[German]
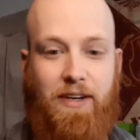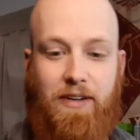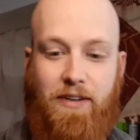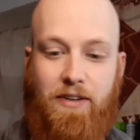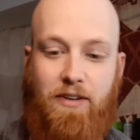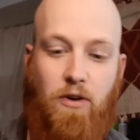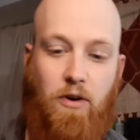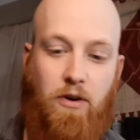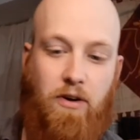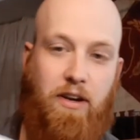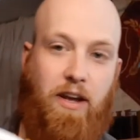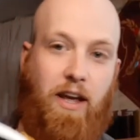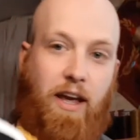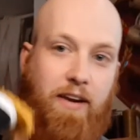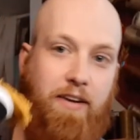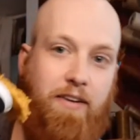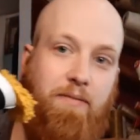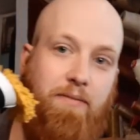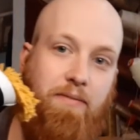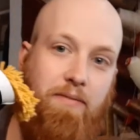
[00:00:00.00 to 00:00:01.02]
Cocked
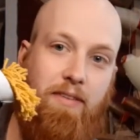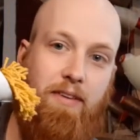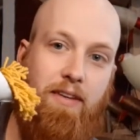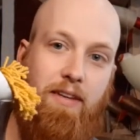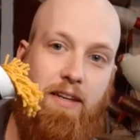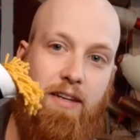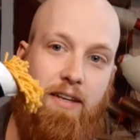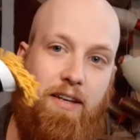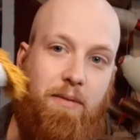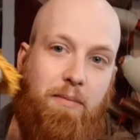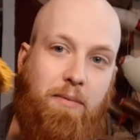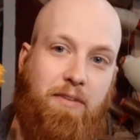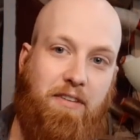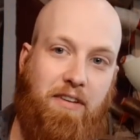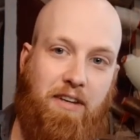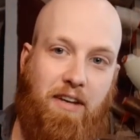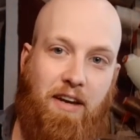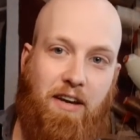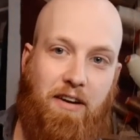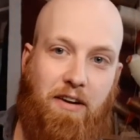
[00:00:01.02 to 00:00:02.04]
Hat, der mit
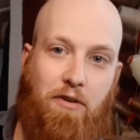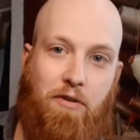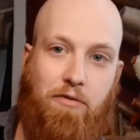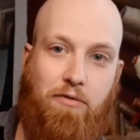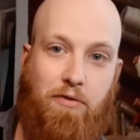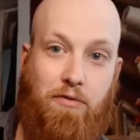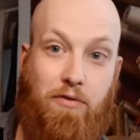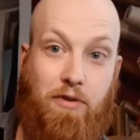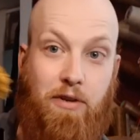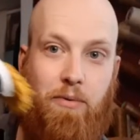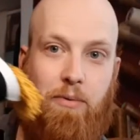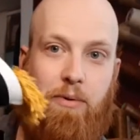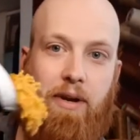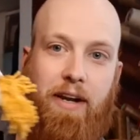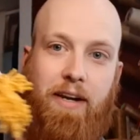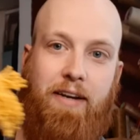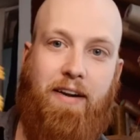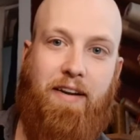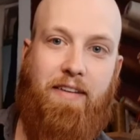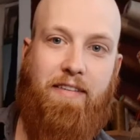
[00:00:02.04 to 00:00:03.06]
Sicherheit auch für viele
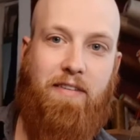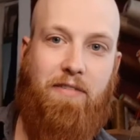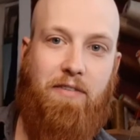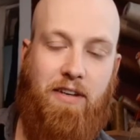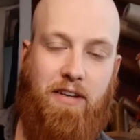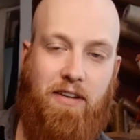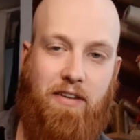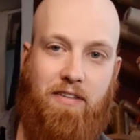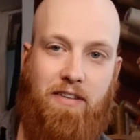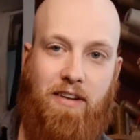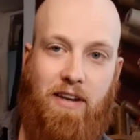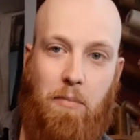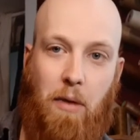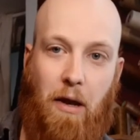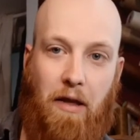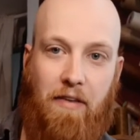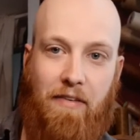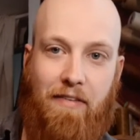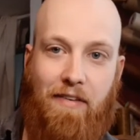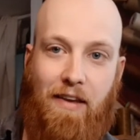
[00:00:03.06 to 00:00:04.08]
Reenactor ein sehr wichtiges Thema
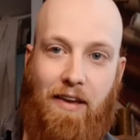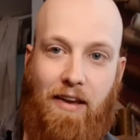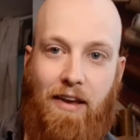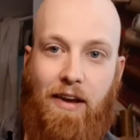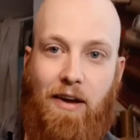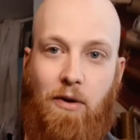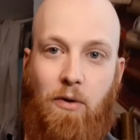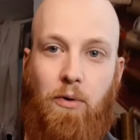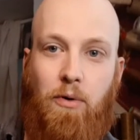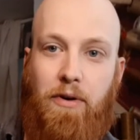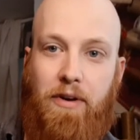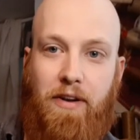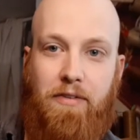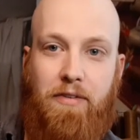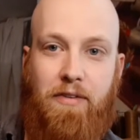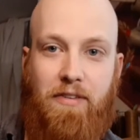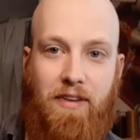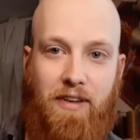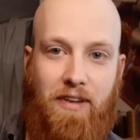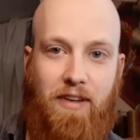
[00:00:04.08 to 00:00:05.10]
ist. Und das,
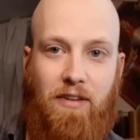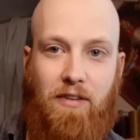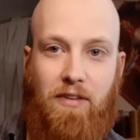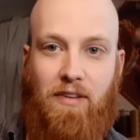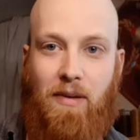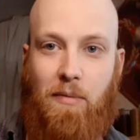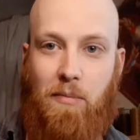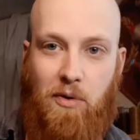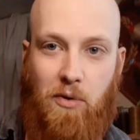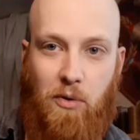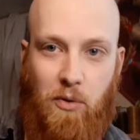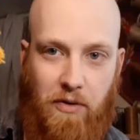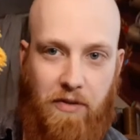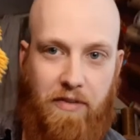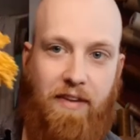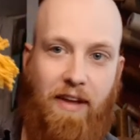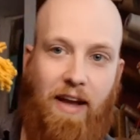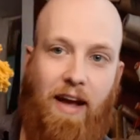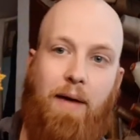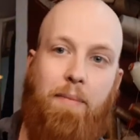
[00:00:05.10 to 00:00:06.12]
was ich hier
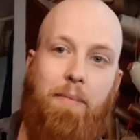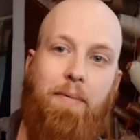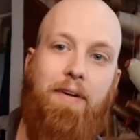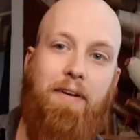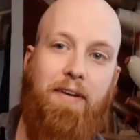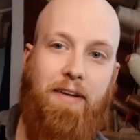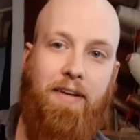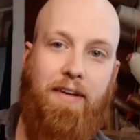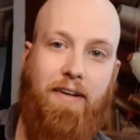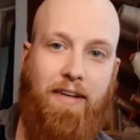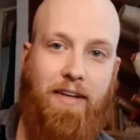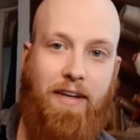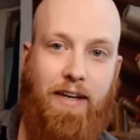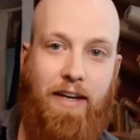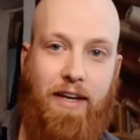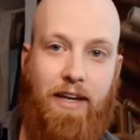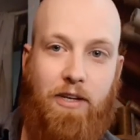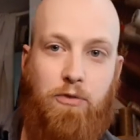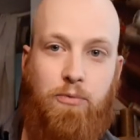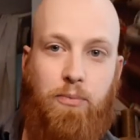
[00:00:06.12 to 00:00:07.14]
zusammengehunzt habe,
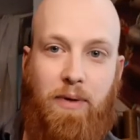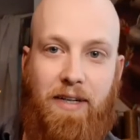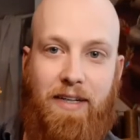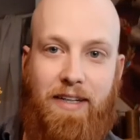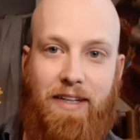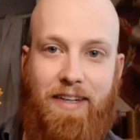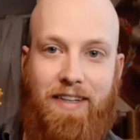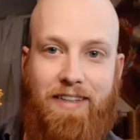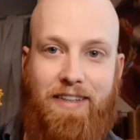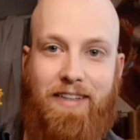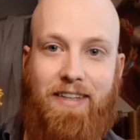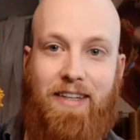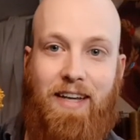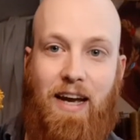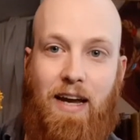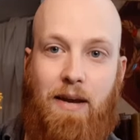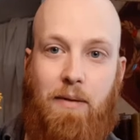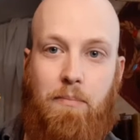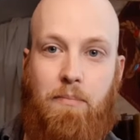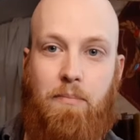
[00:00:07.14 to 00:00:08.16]
äh, entspricht garantiert
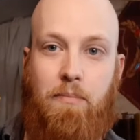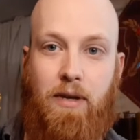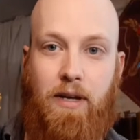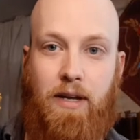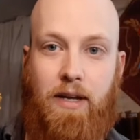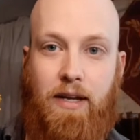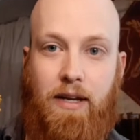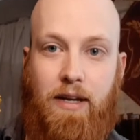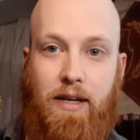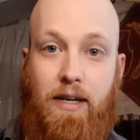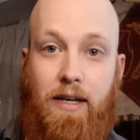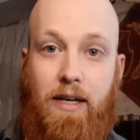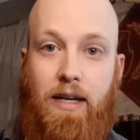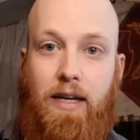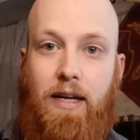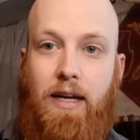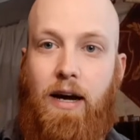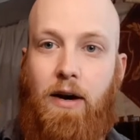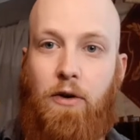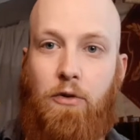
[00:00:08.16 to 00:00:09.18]
keinem äh,
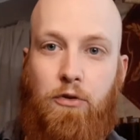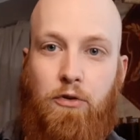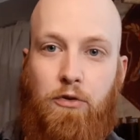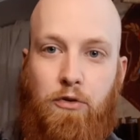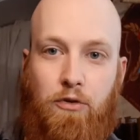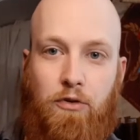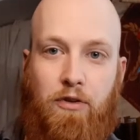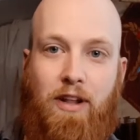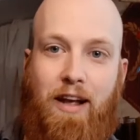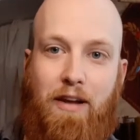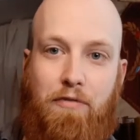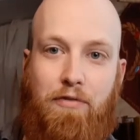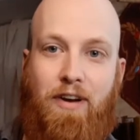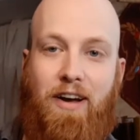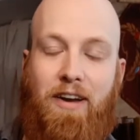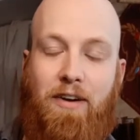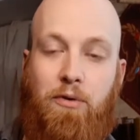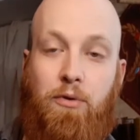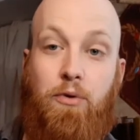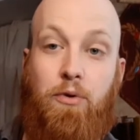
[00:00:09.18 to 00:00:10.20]

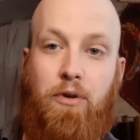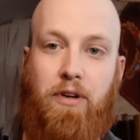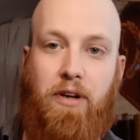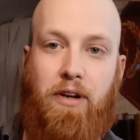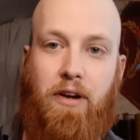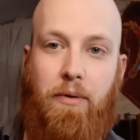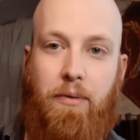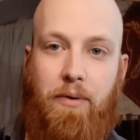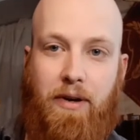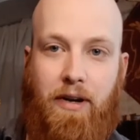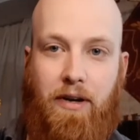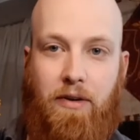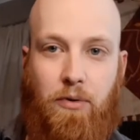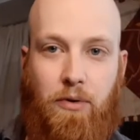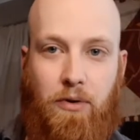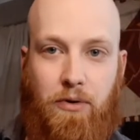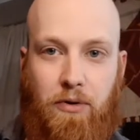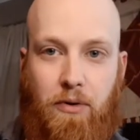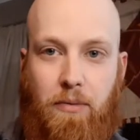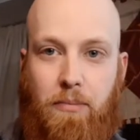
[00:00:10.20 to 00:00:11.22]
Ausrüstungsleitfaden irgendeiner
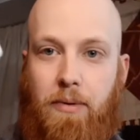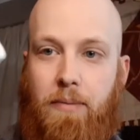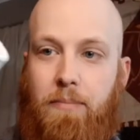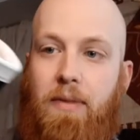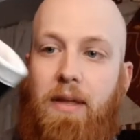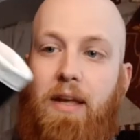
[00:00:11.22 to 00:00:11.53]
Reenactorengruppe.